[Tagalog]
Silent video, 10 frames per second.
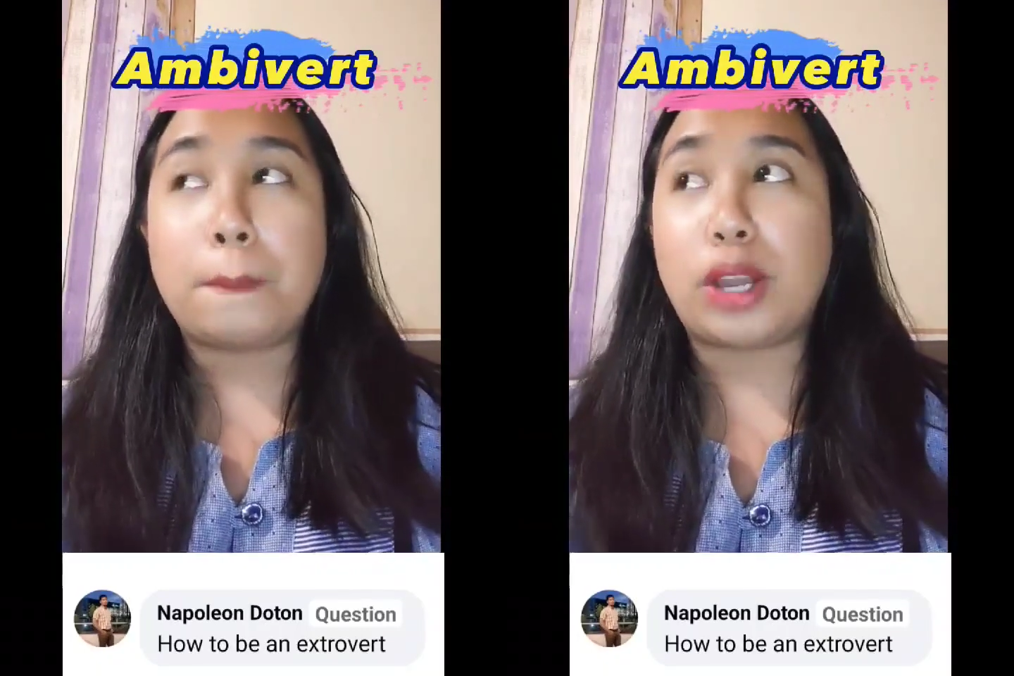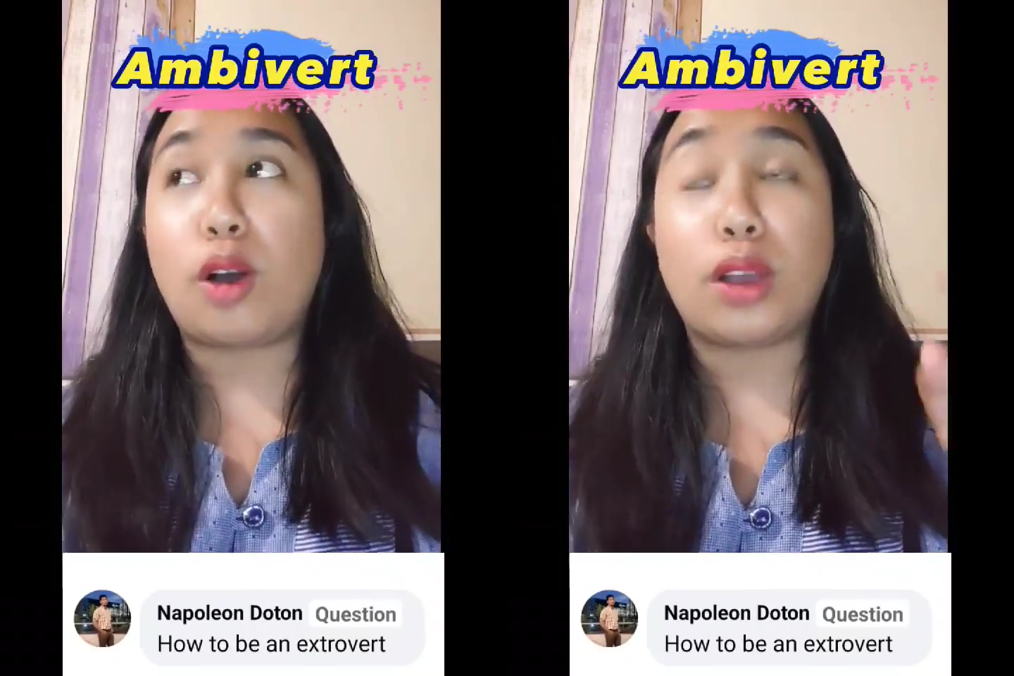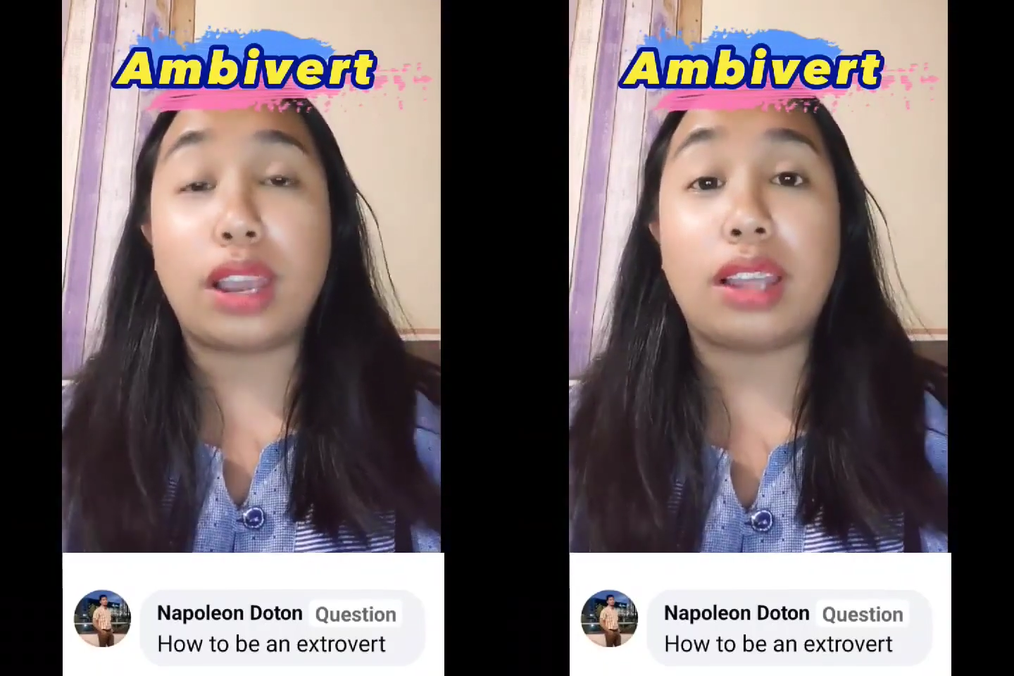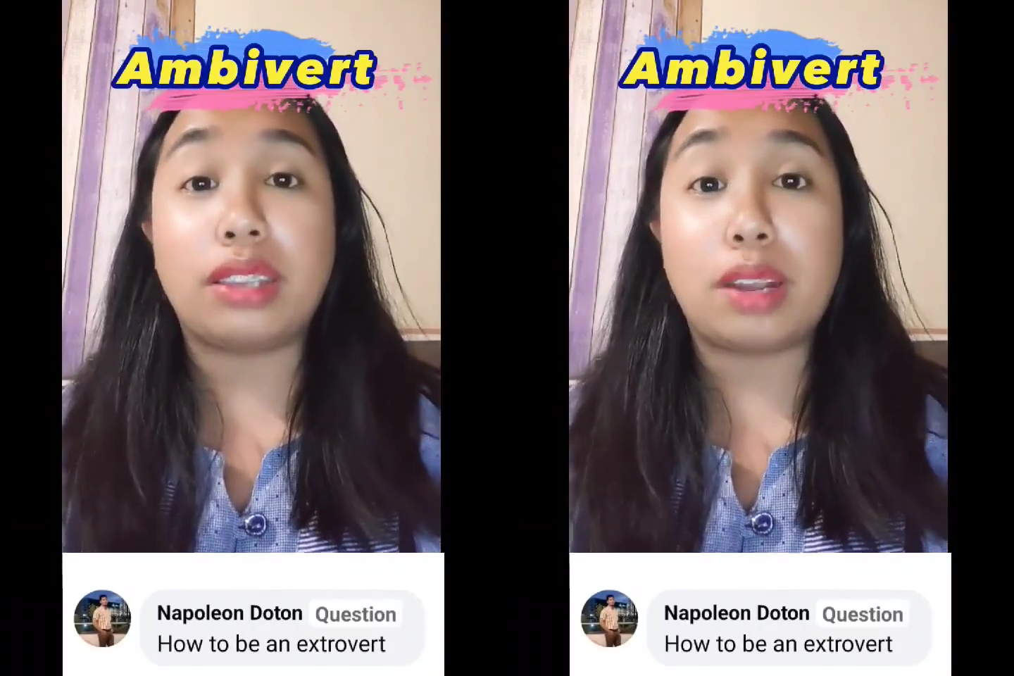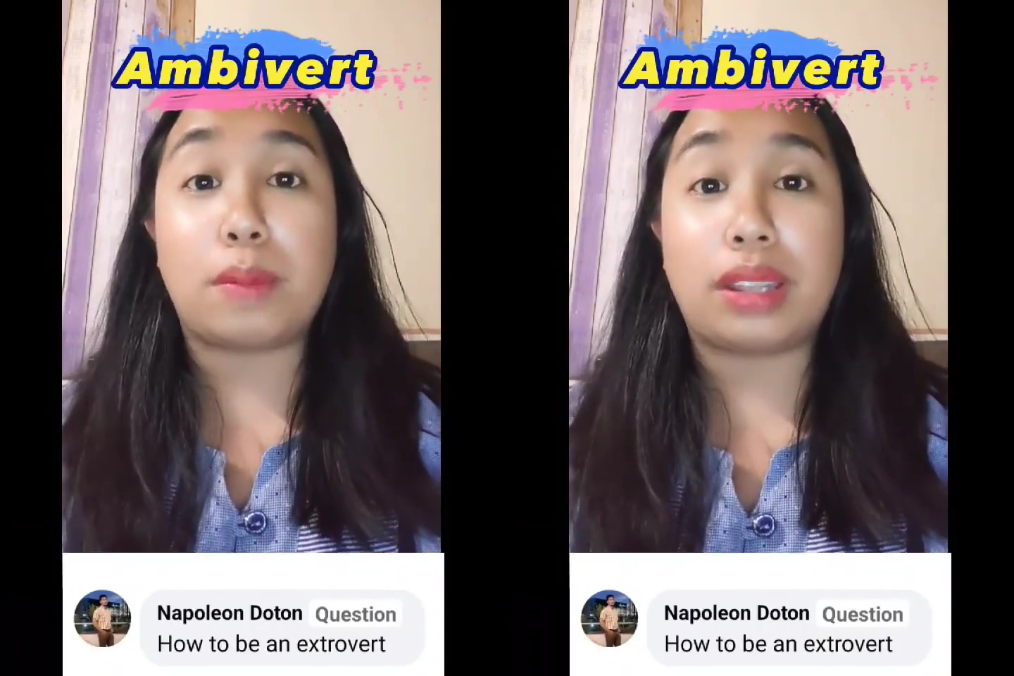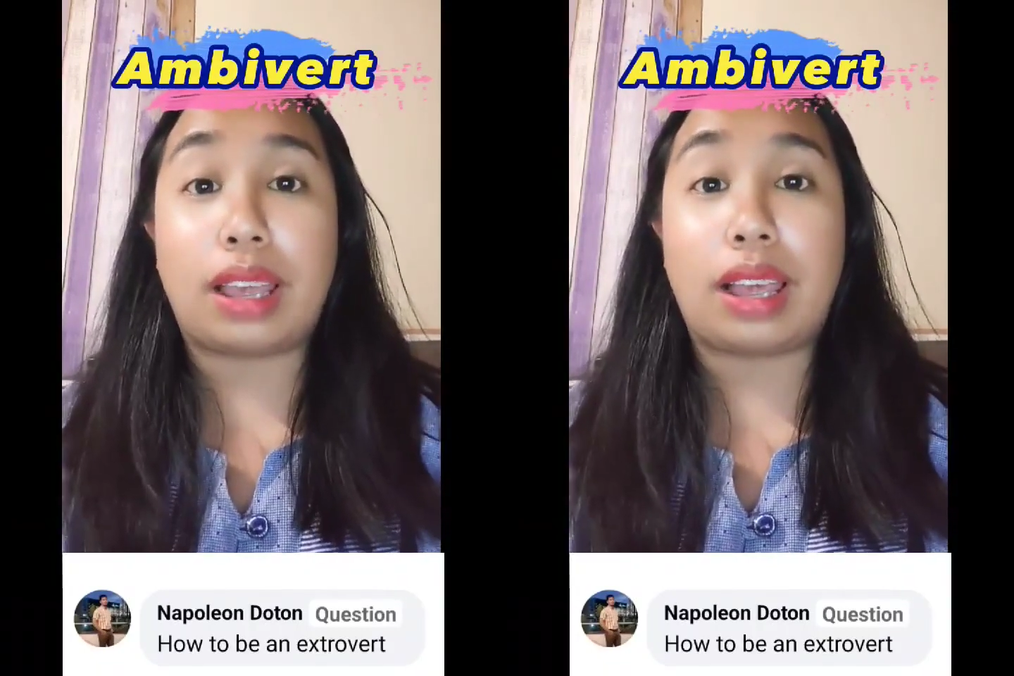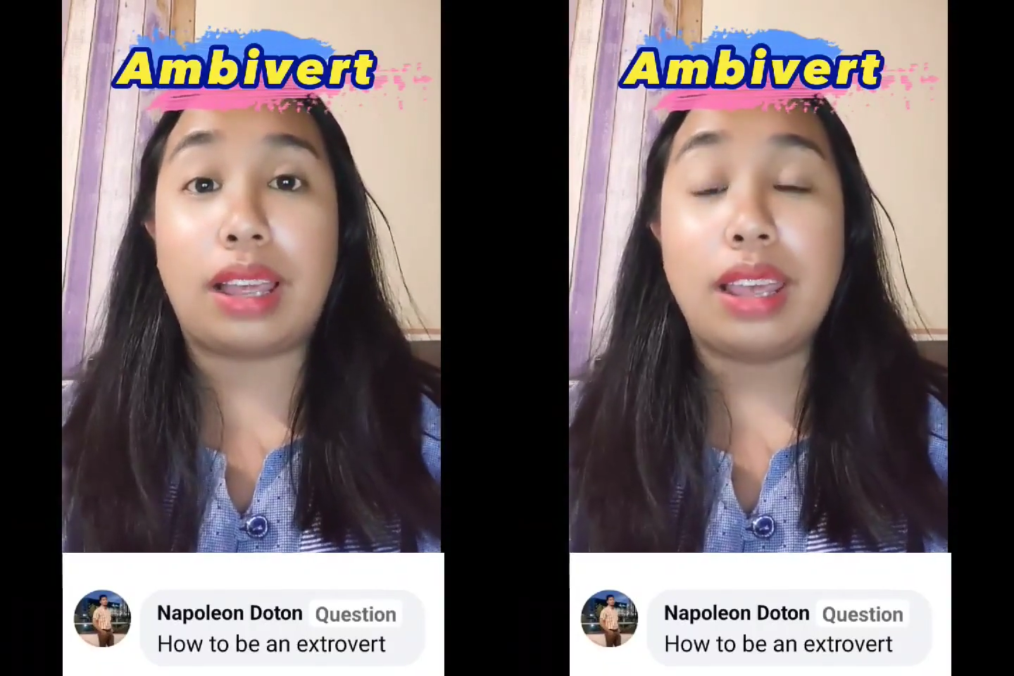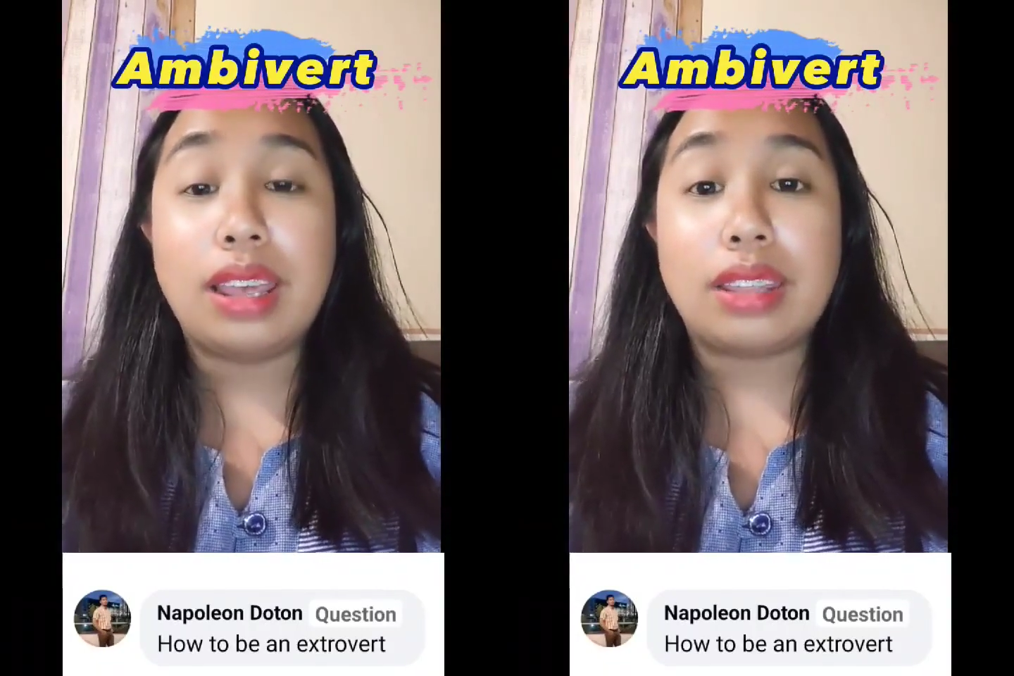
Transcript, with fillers: Pero okay lang din naman na